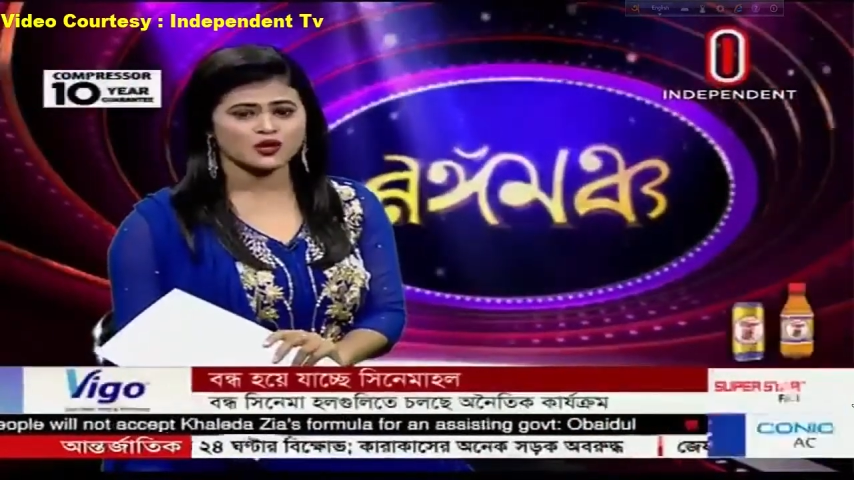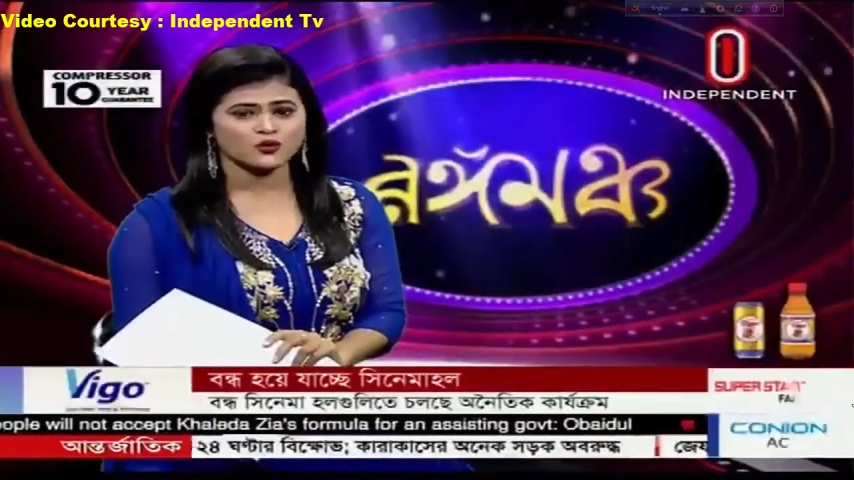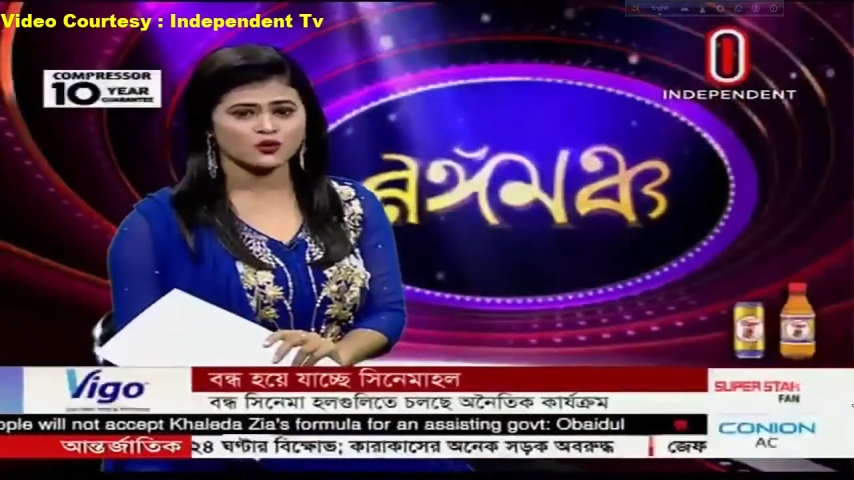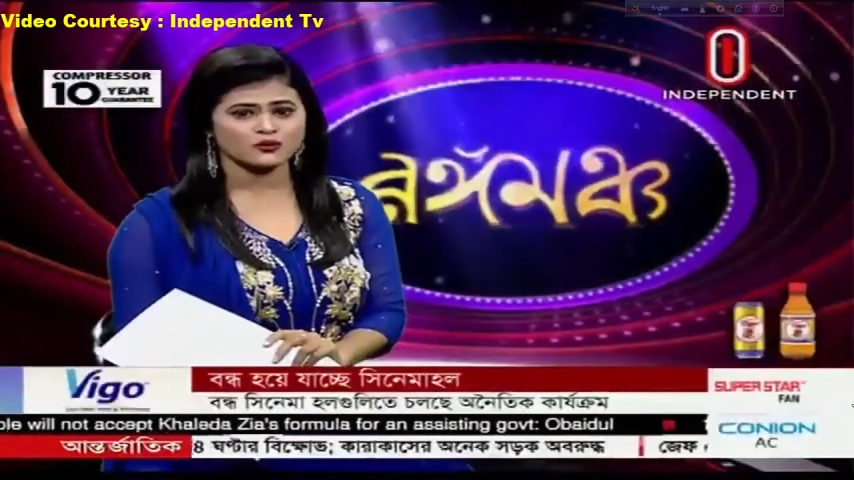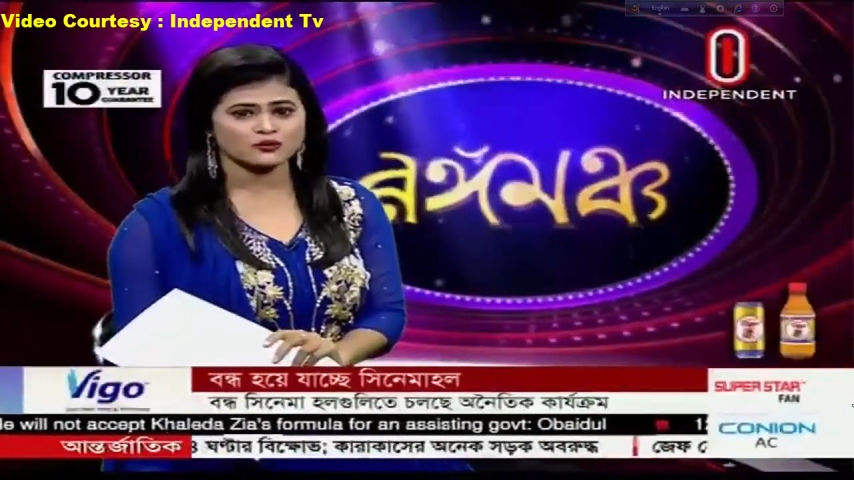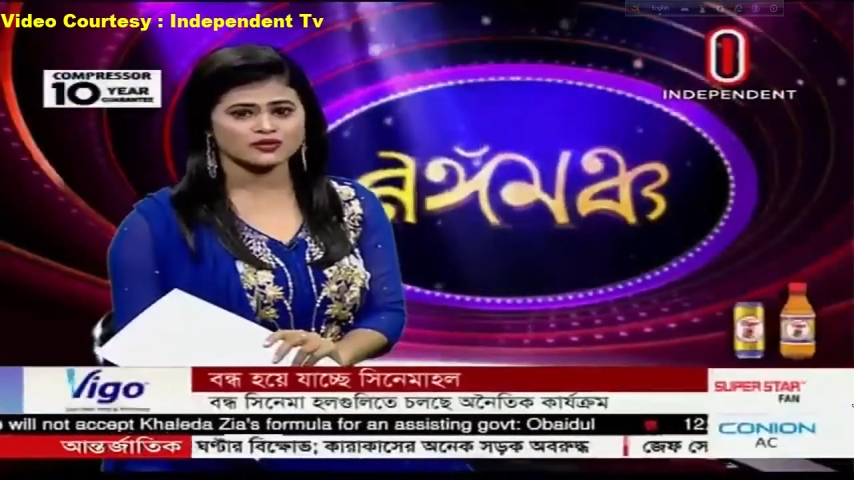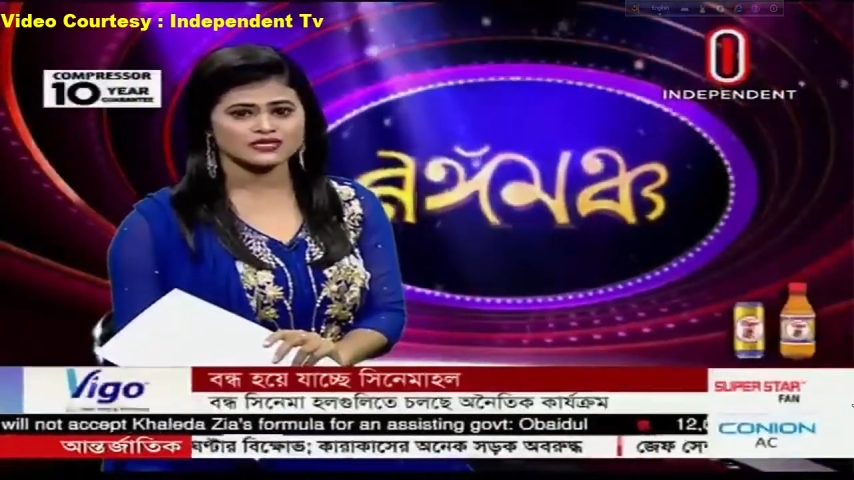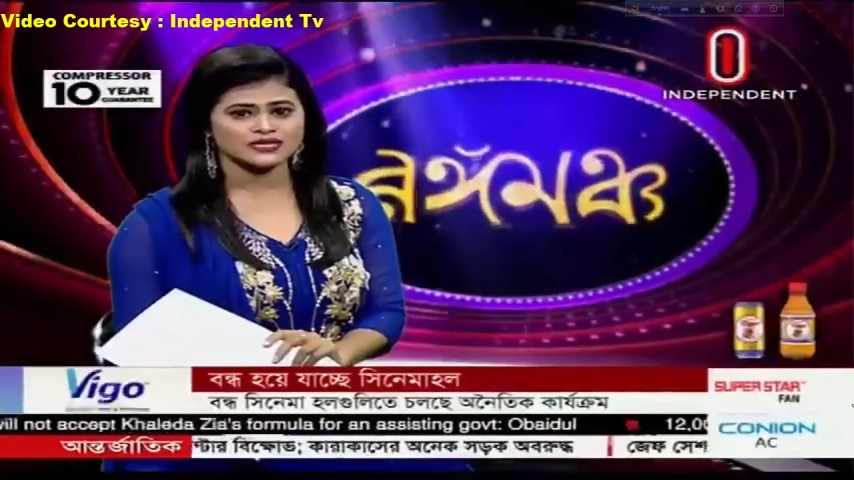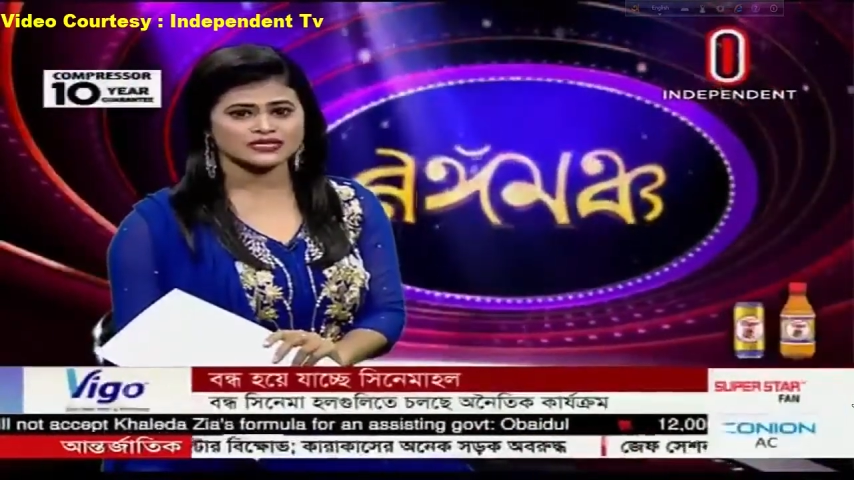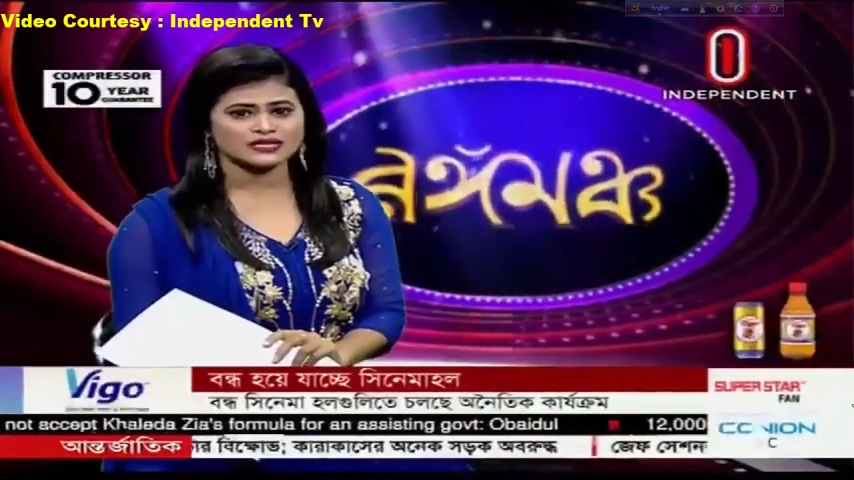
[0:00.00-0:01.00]
হয়ে
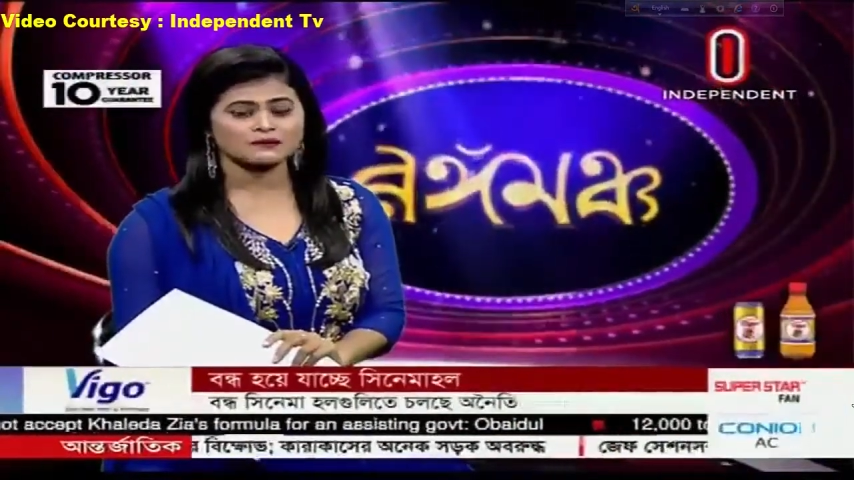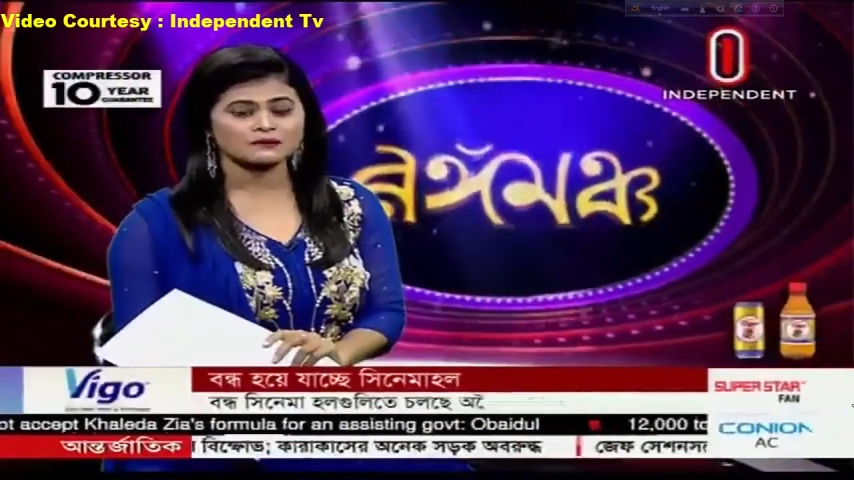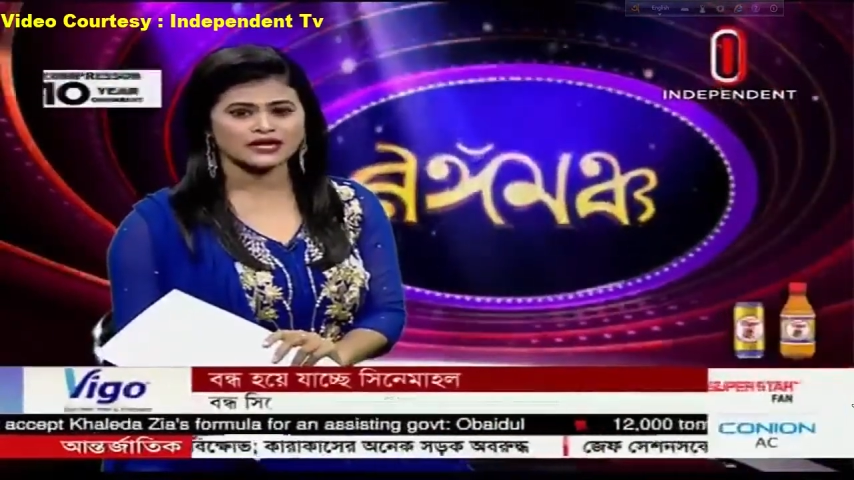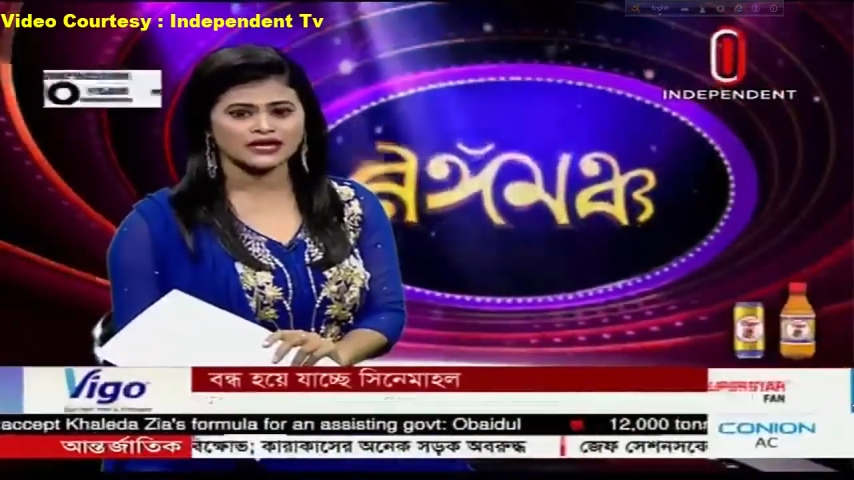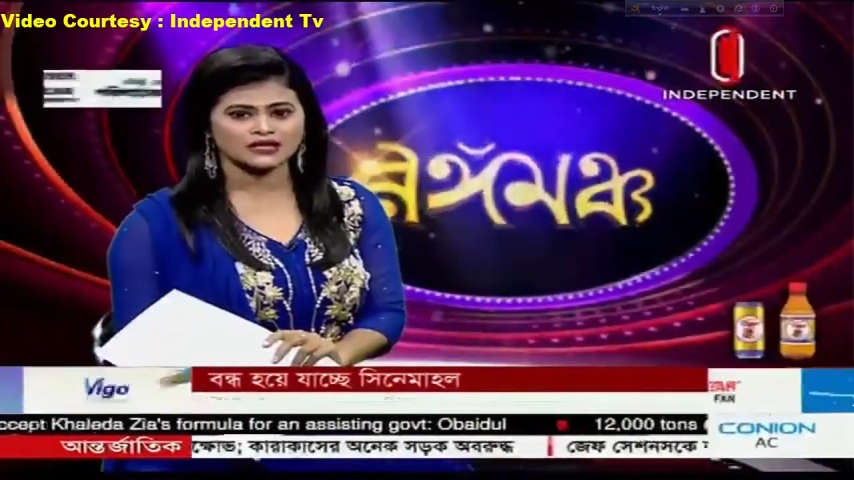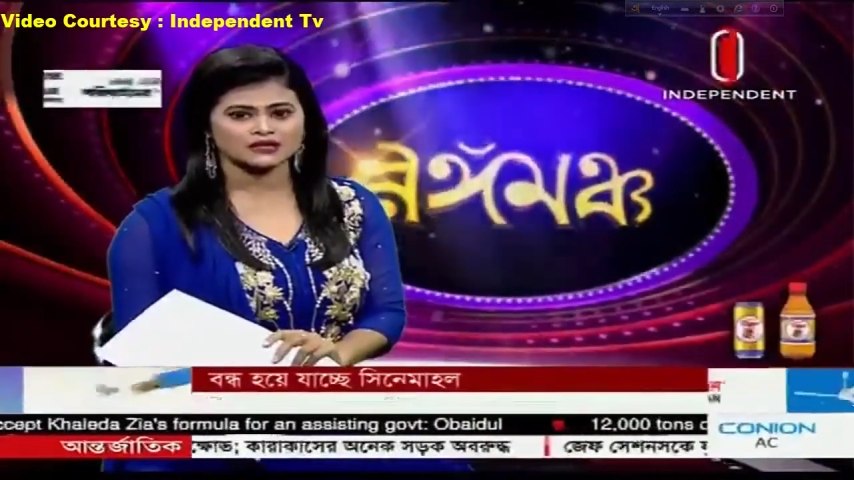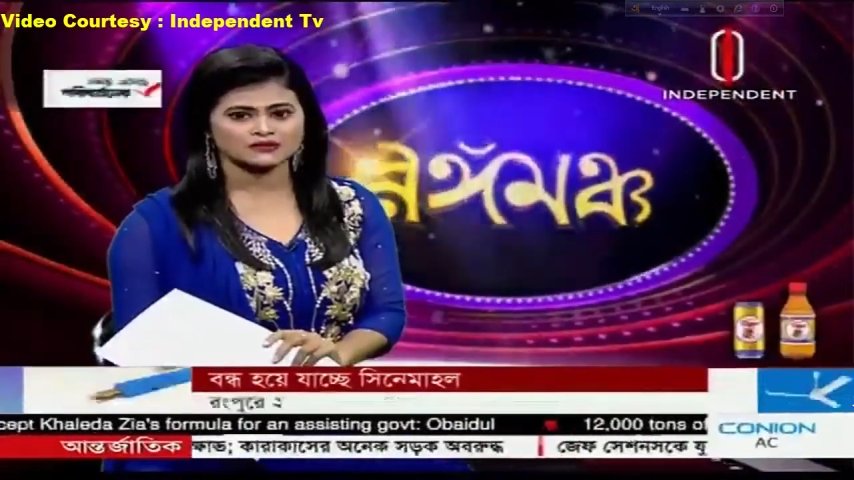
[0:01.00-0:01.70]
পড়েছেন বেকার